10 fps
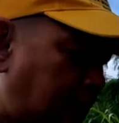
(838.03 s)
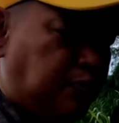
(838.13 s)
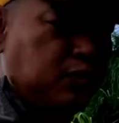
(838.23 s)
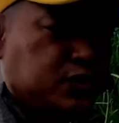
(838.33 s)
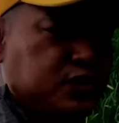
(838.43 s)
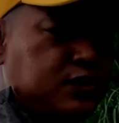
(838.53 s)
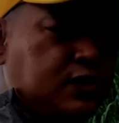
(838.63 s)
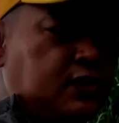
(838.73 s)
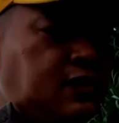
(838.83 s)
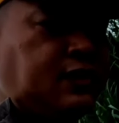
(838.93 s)

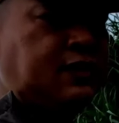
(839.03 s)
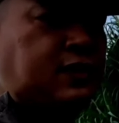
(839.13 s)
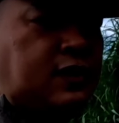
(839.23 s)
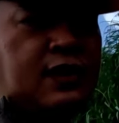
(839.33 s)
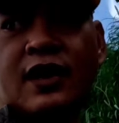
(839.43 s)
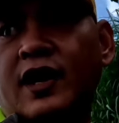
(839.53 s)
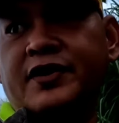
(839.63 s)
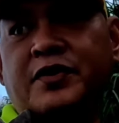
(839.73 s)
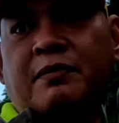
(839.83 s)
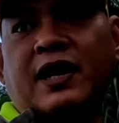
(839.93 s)
Tapos,
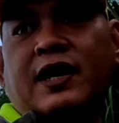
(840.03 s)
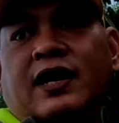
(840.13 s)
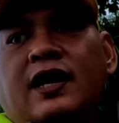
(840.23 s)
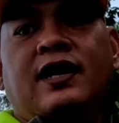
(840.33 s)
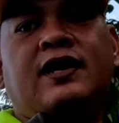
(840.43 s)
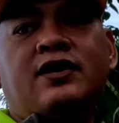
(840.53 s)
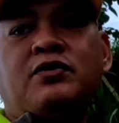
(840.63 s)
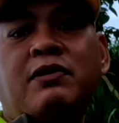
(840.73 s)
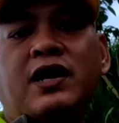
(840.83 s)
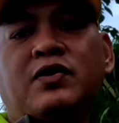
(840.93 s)
ano, mga,
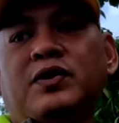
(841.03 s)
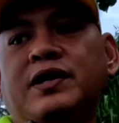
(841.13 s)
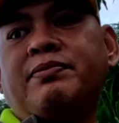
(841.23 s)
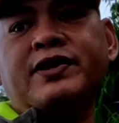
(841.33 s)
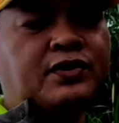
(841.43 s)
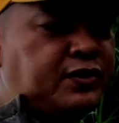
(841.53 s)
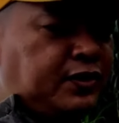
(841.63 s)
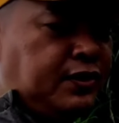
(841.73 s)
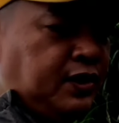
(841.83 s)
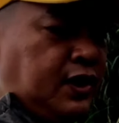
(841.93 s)
yung mga huli pa
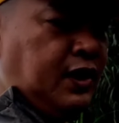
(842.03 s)
doon,